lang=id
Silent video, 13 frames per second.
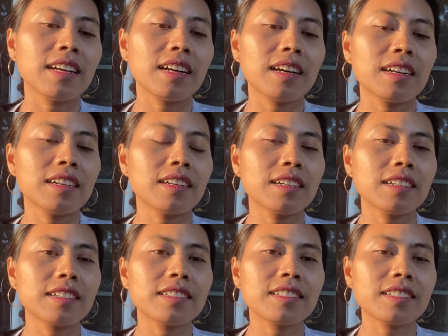
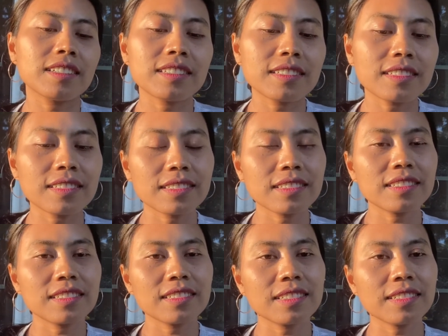uh,
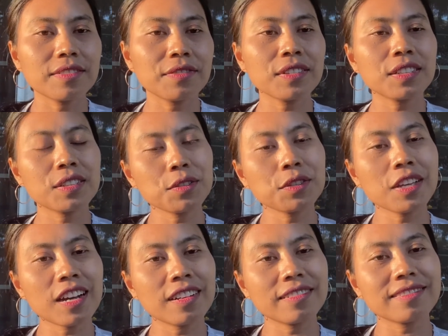video
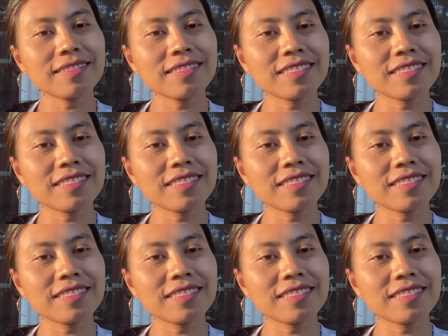yang